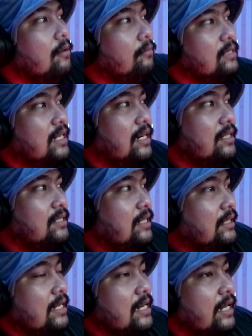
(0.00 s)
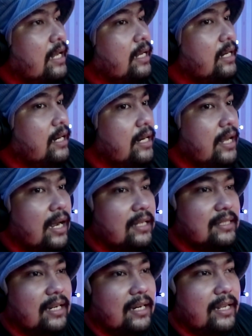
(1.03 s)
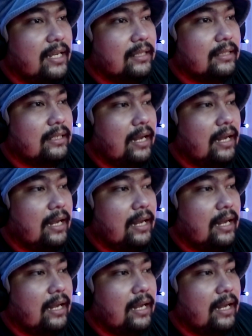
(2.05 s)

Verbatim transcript: misalnya ceritanya kayak gini dia ngasih ngelihat